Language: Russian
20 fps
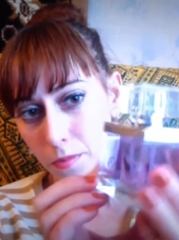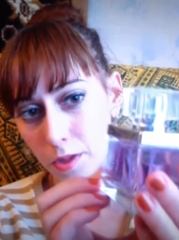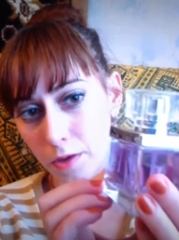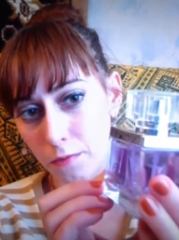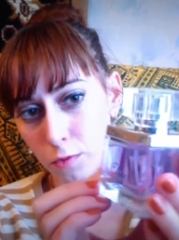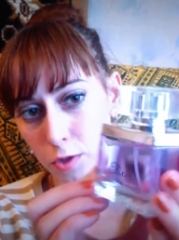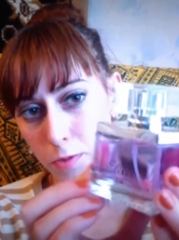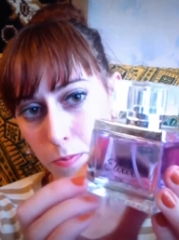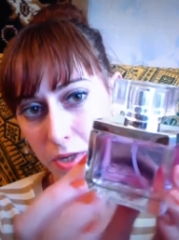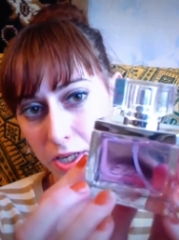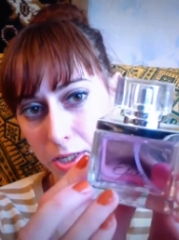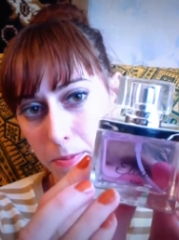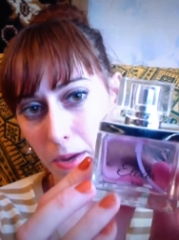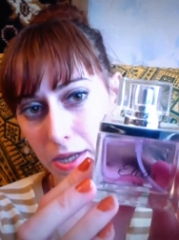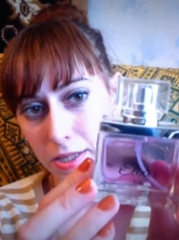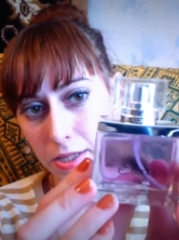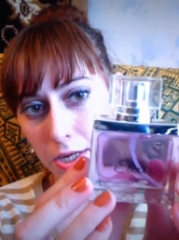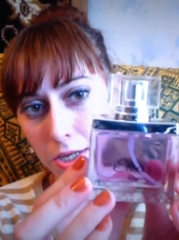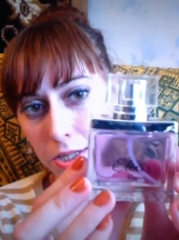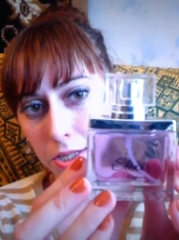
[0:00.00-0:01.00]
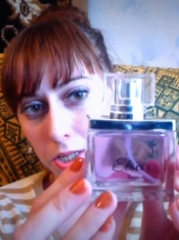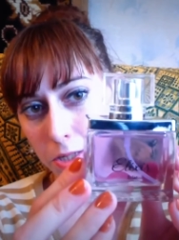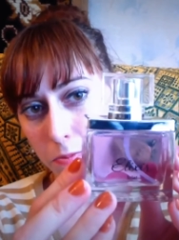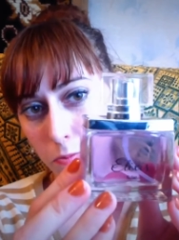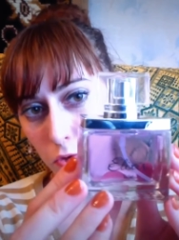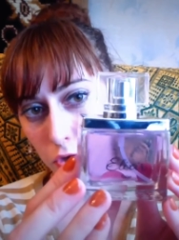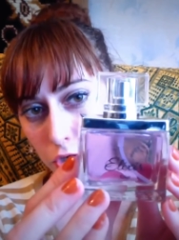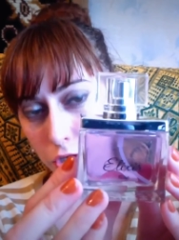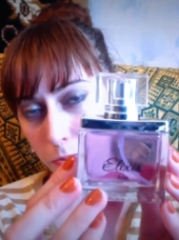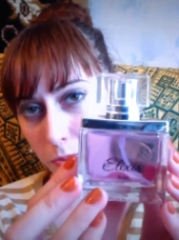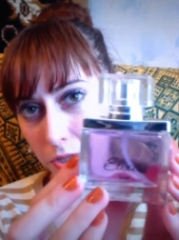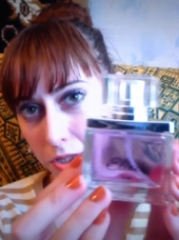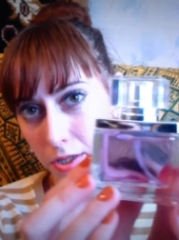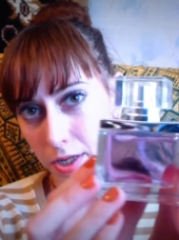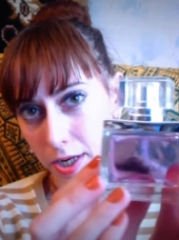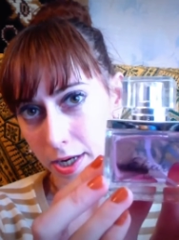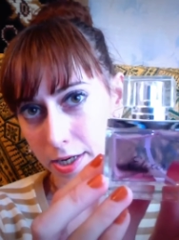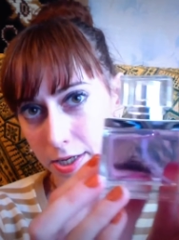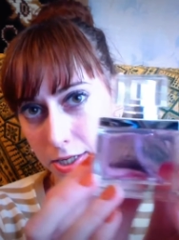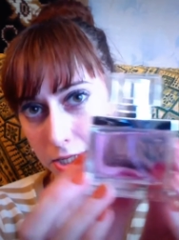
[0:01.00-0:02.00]
вот присмотритесь, может быть,
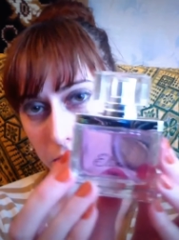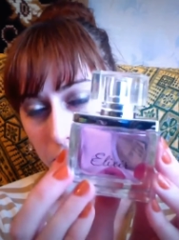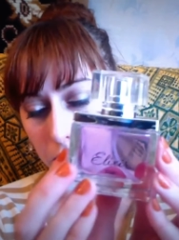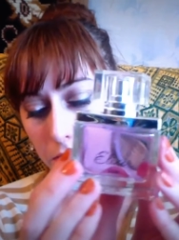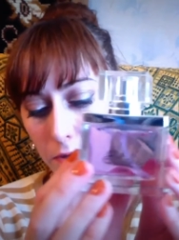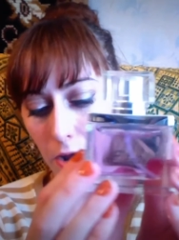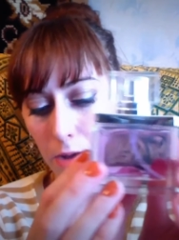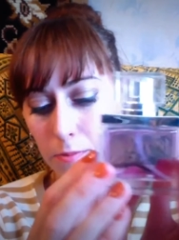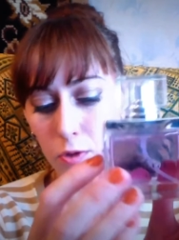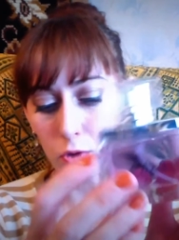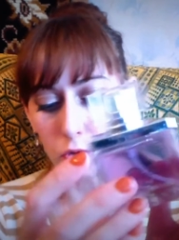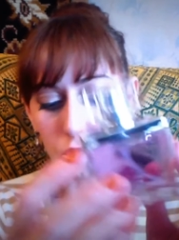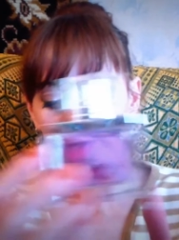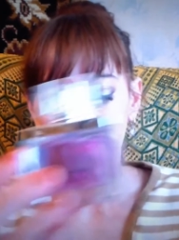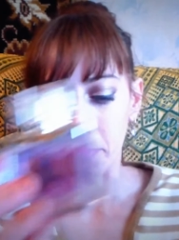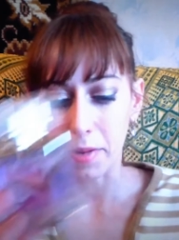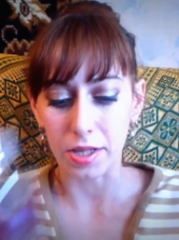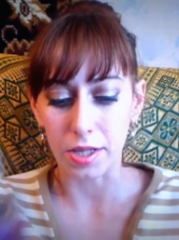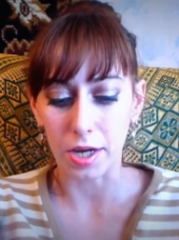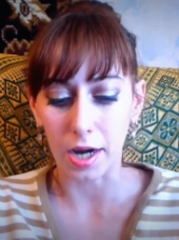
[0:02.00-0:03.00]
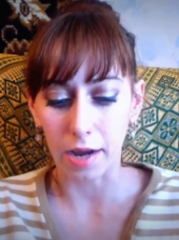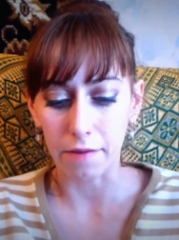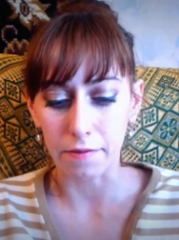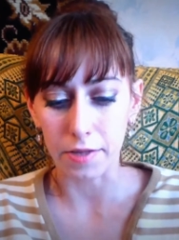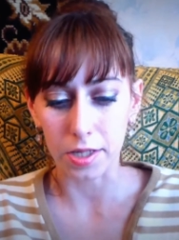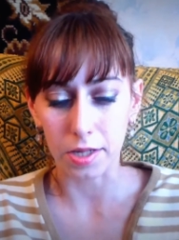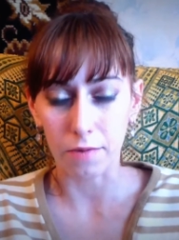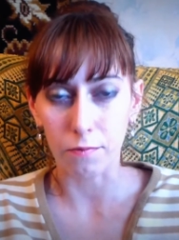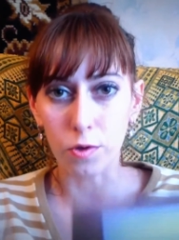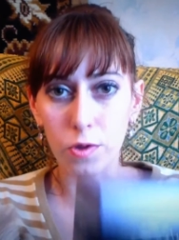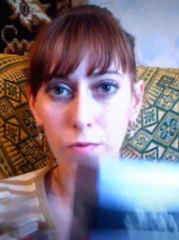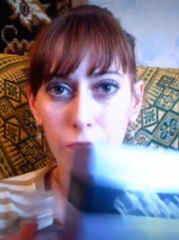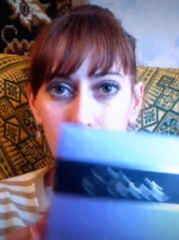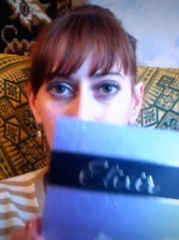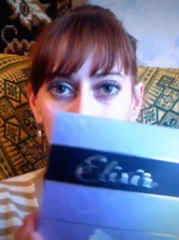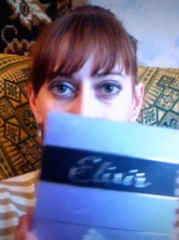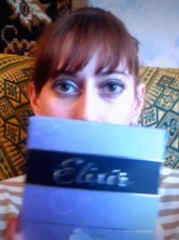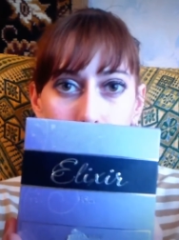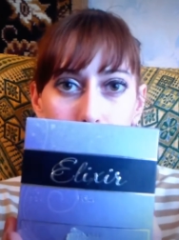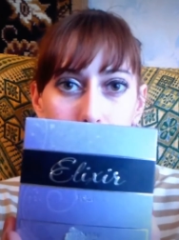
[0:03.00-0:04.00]
эликсир вам тоже понравится. Вот в
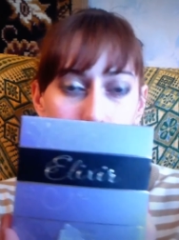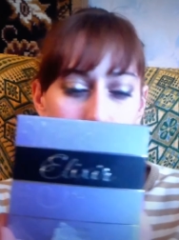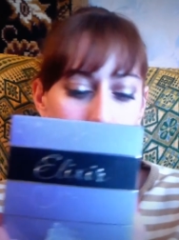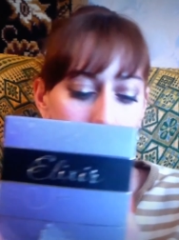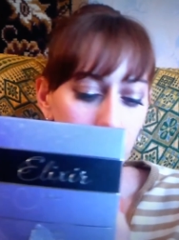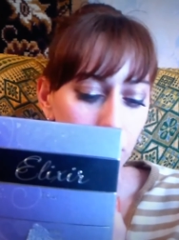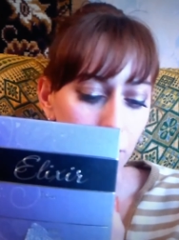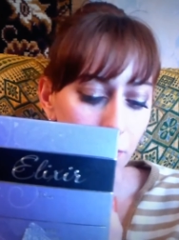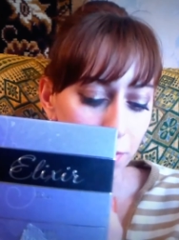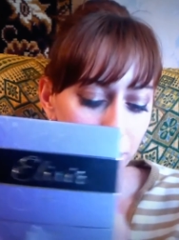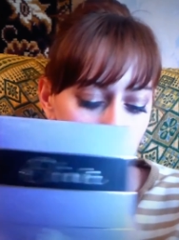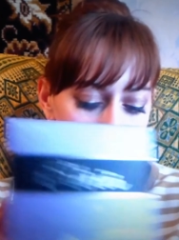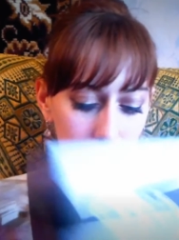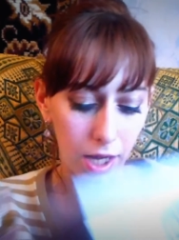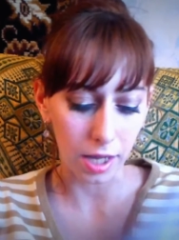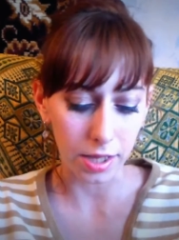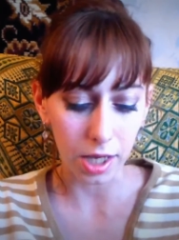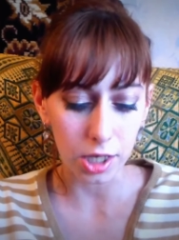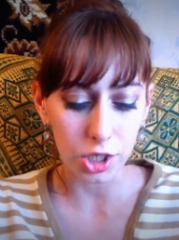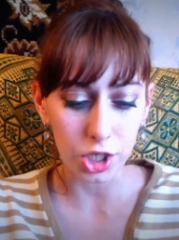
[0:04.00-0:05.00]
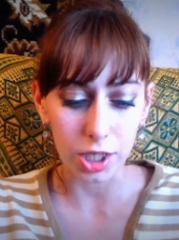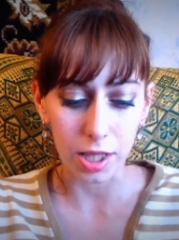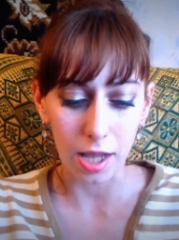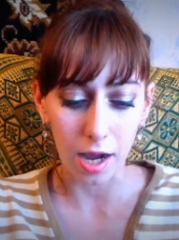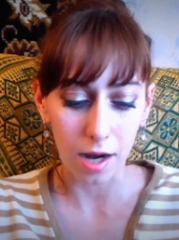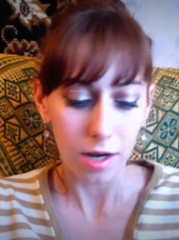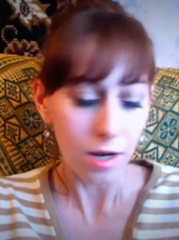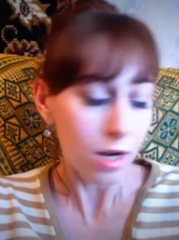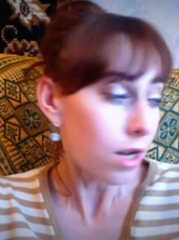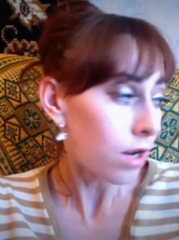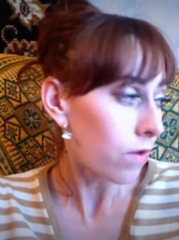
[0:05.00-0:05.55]
такой вот коробочке она шла.